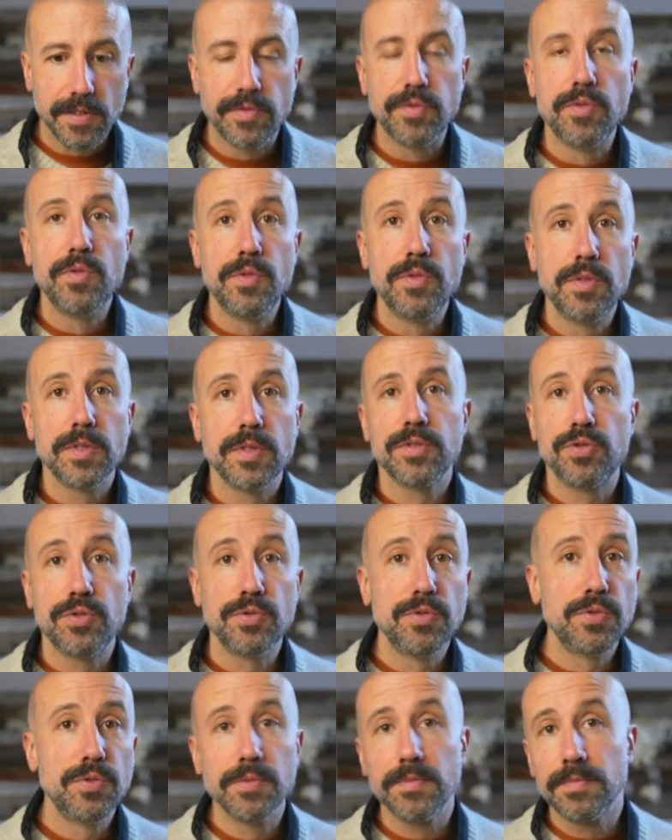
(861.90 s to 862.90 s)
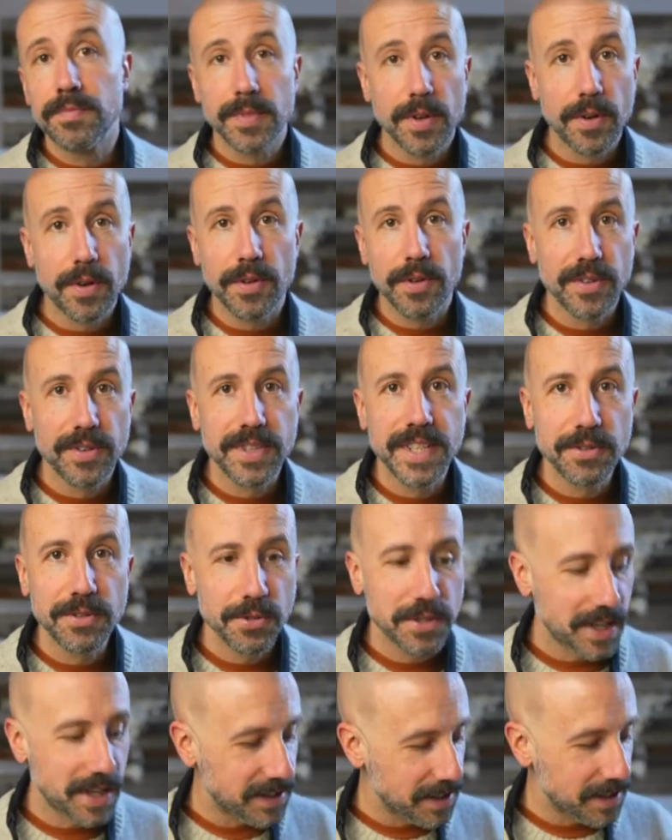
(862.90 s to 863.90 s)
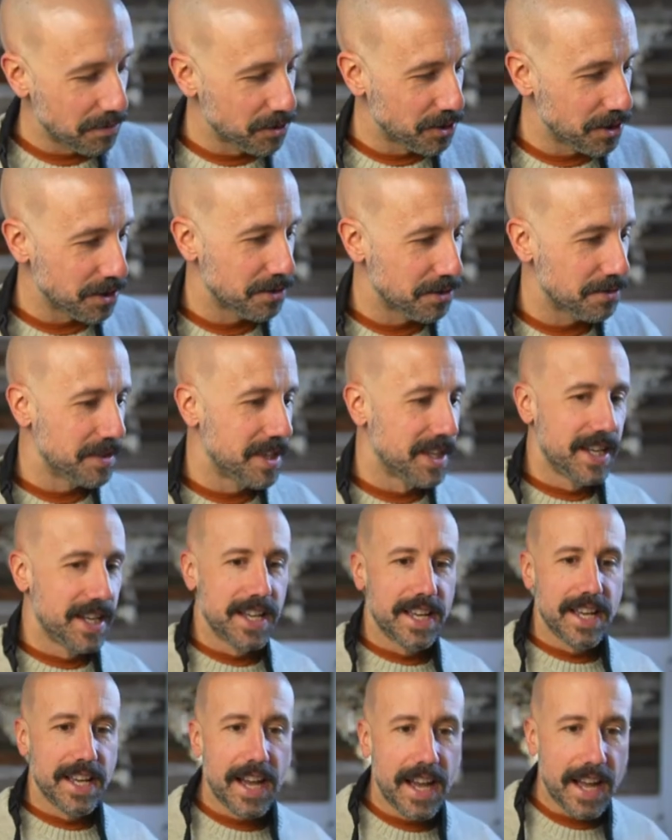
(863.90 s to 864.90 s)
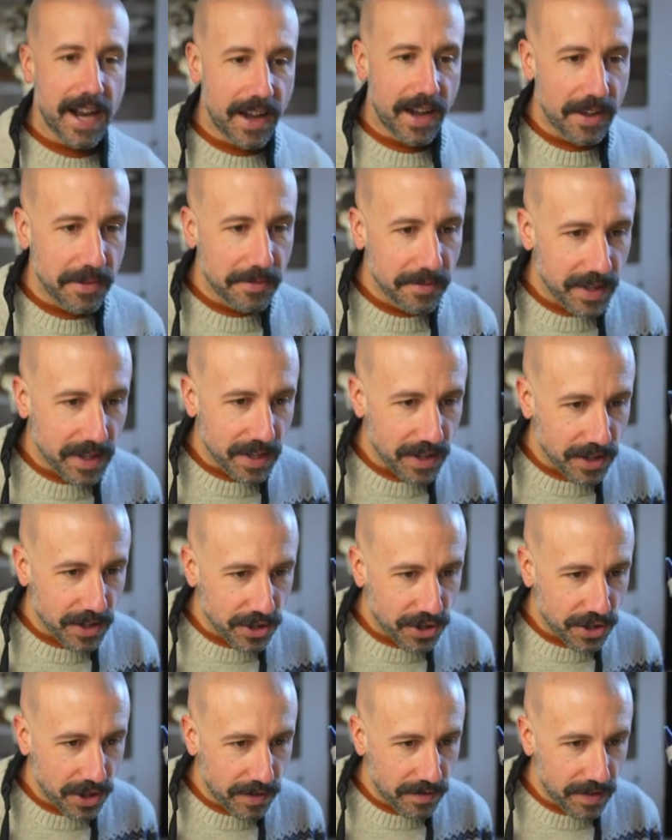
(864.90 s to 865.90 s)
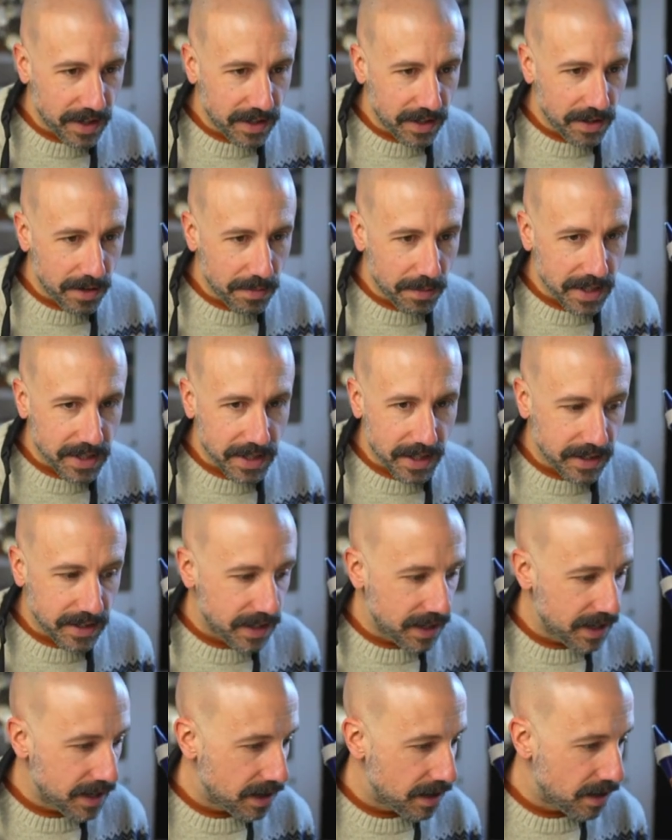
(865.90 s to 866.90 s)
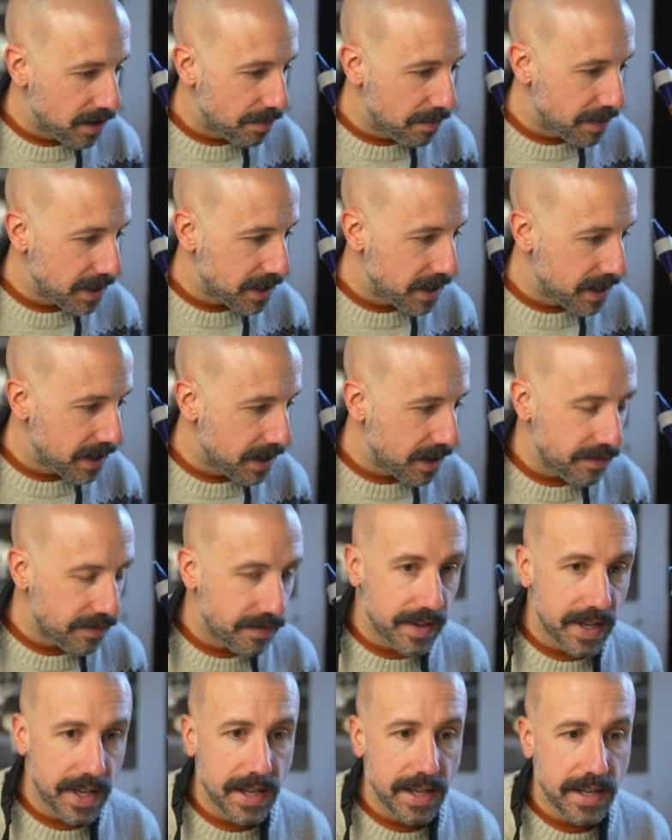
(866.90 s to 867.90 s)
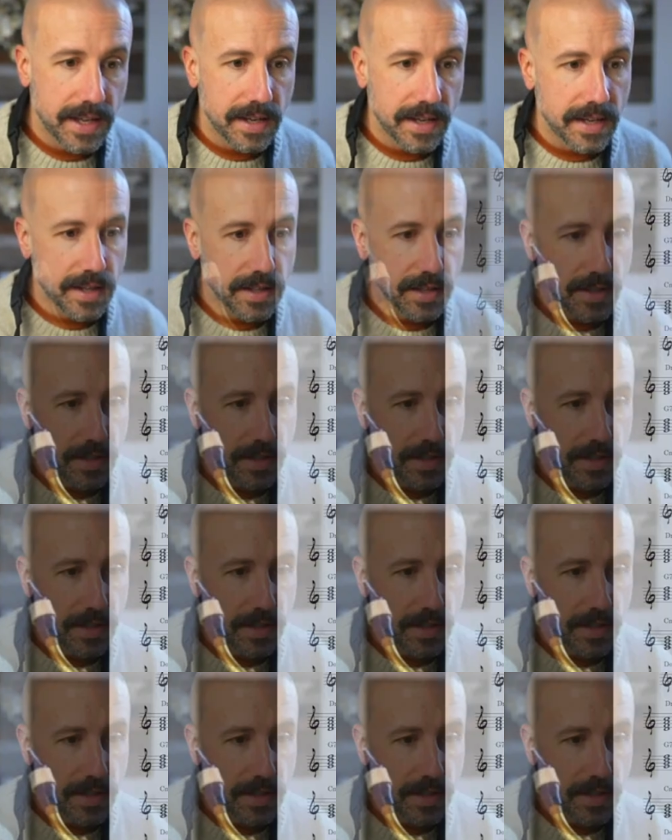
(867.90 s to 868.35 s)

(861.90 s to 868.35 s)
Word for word: vous, tu, on est tous ensemble aujourd'hui. Alors, je vais te présenter le PDF et